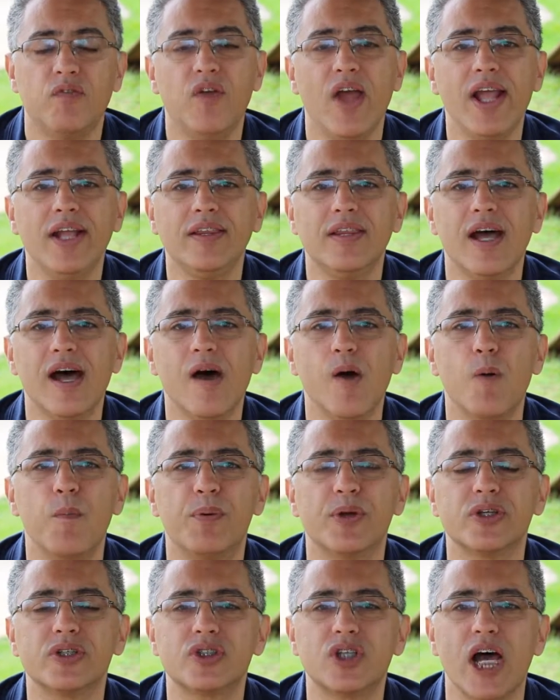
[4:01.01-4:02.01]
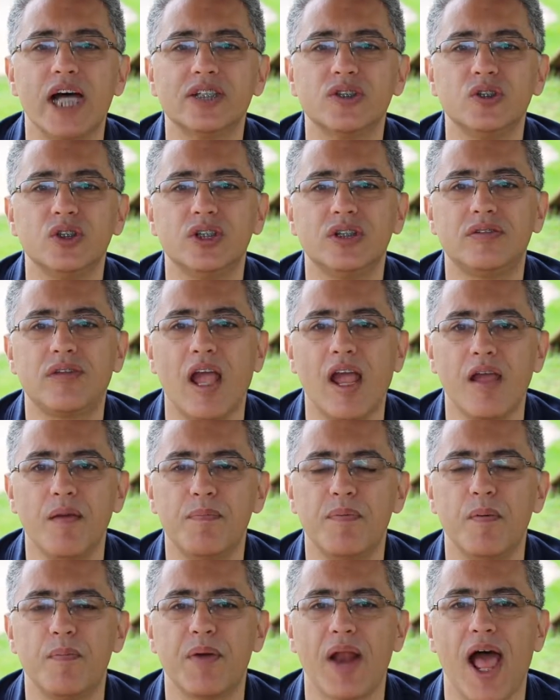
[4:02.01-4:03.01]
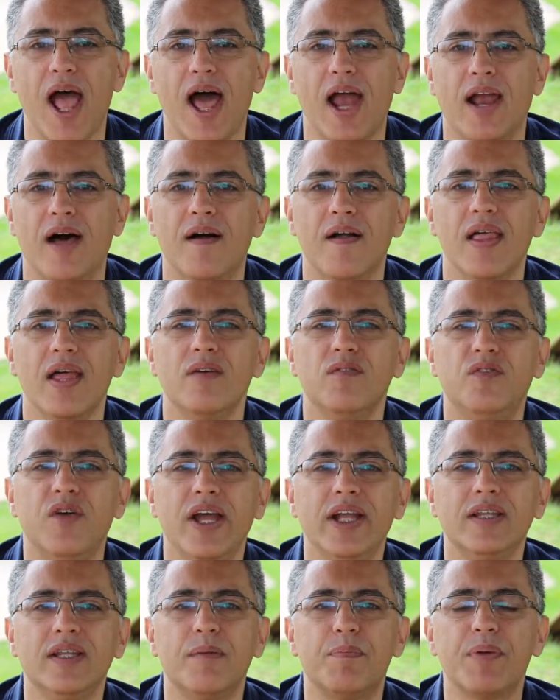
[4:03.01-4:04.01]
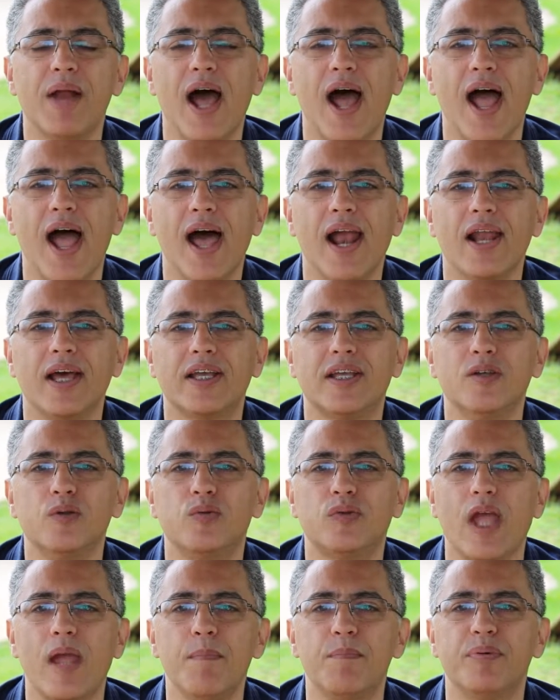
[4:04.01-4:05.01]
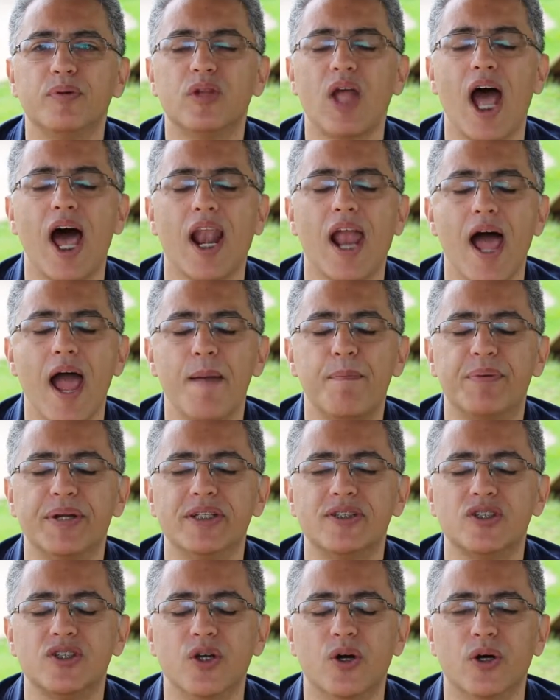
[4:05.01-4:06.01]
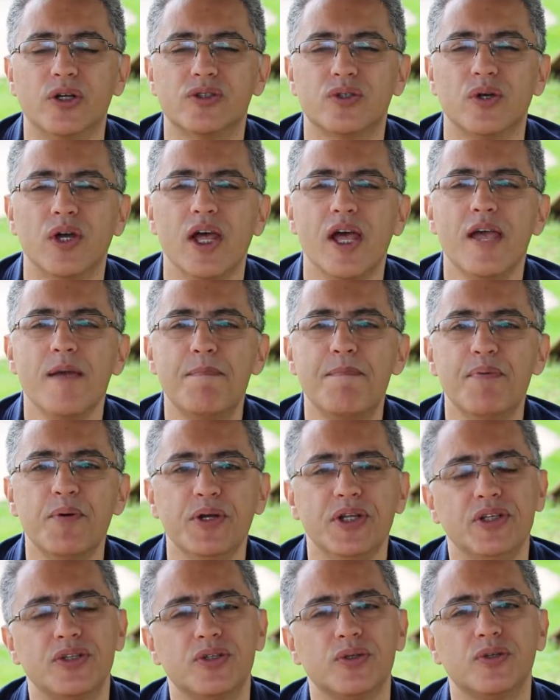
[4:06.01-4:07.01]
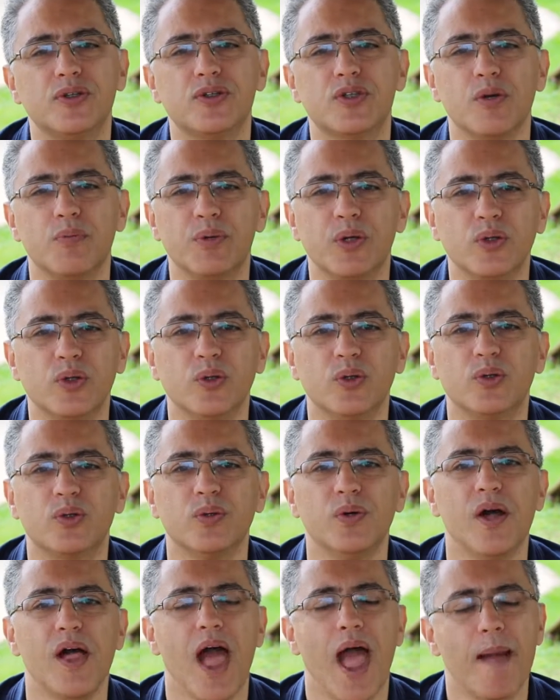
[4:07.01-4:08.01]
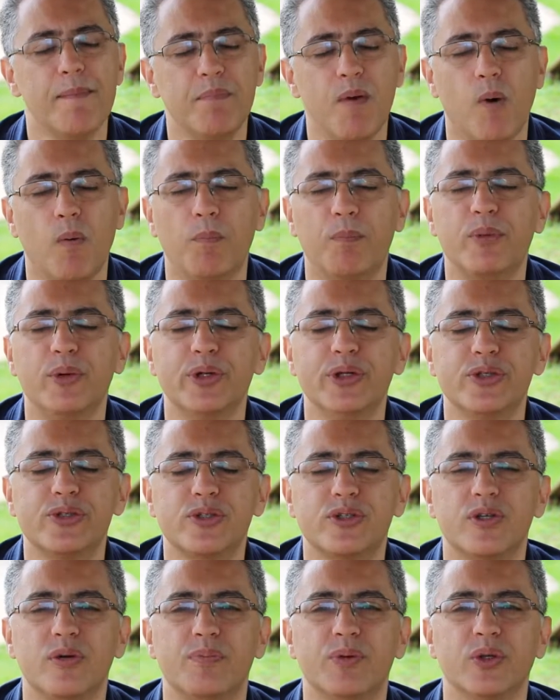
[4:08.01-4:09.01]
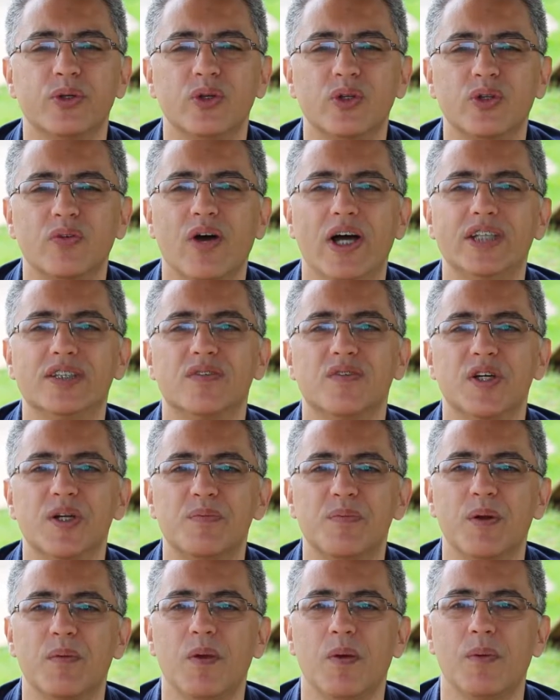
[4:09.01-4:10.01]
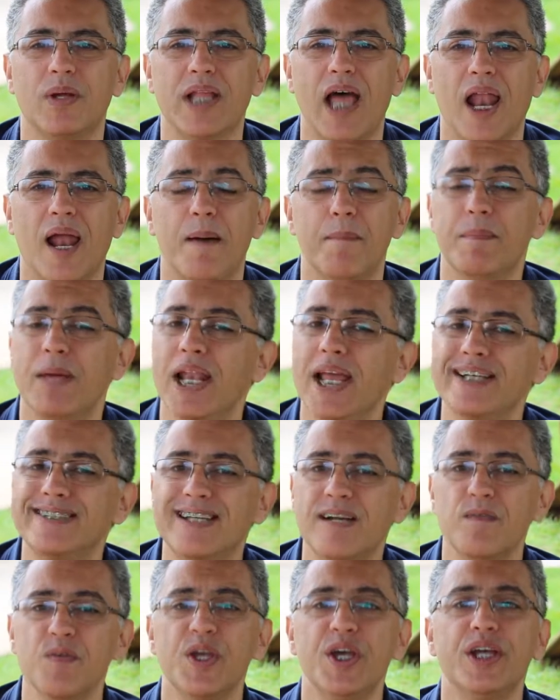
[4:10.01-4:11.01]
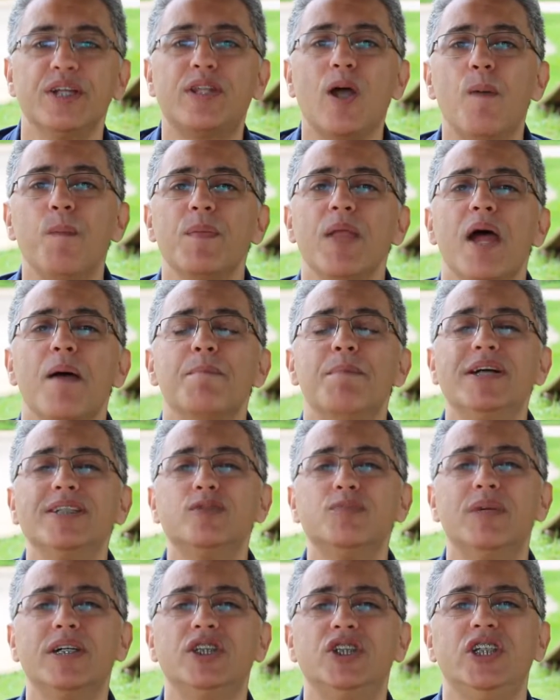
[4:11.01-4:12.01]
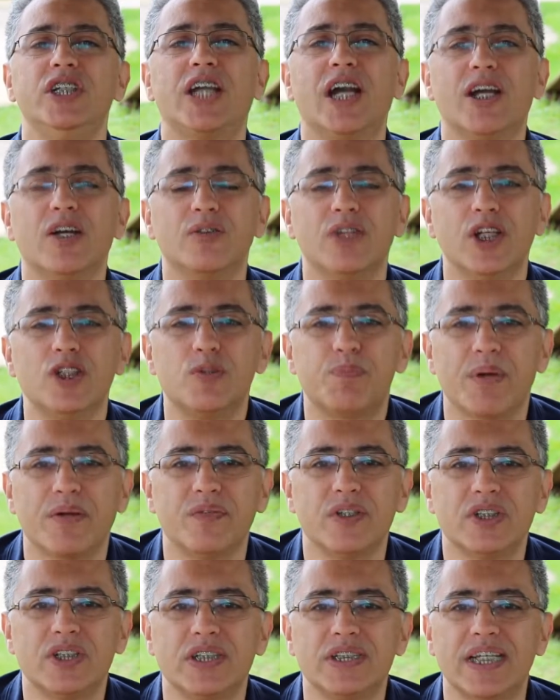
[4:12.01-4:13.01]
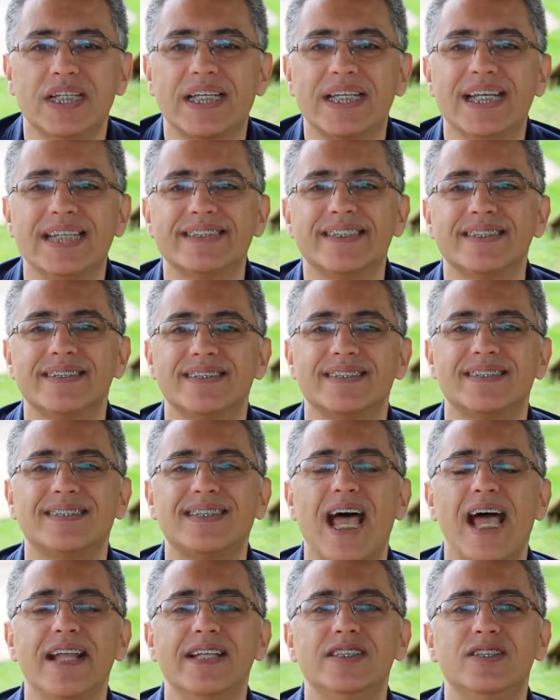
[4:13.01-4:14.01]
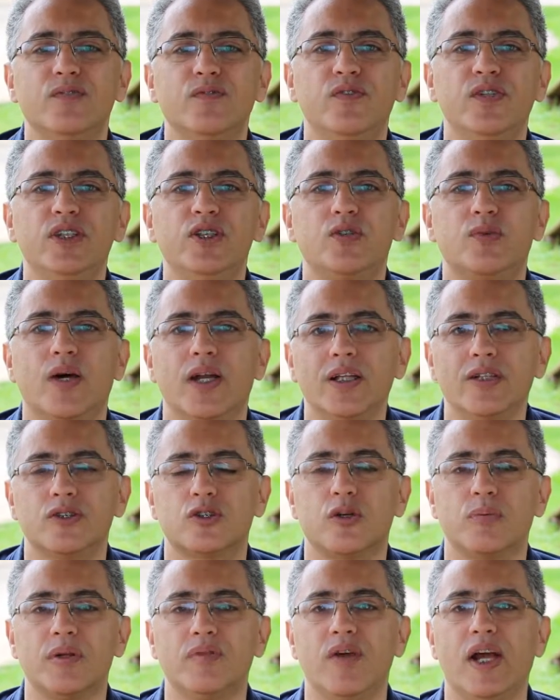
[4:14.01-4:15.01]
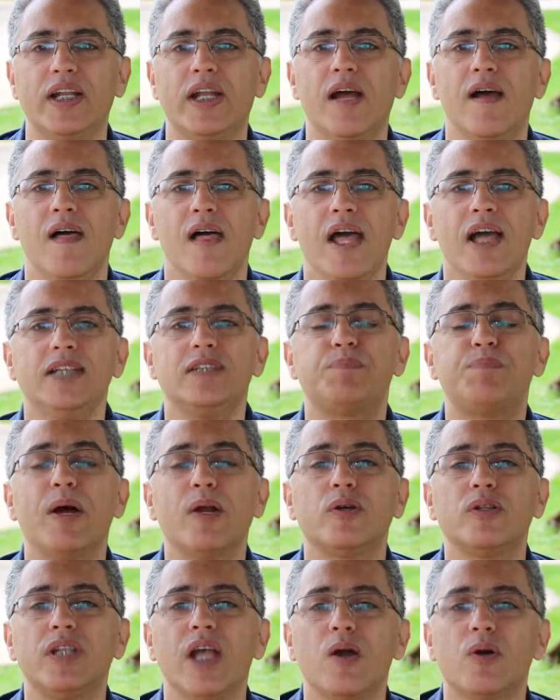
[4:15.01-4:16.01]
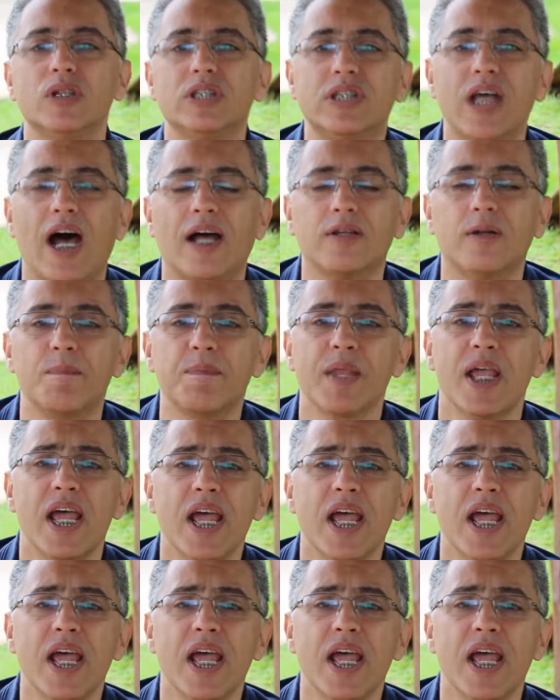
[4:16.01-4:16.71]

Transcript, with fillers: Venda o processo de tempo para ela venda para ela que o tempo dela é precioso e por isso que o seu produto é bom, por isso que o seu produto vai resolver o problema dela, beleza? Então, mais uma dica que eu deixo para vocês aqui nessa série de vídeos falando sobre venda. Espero que tenha gostado.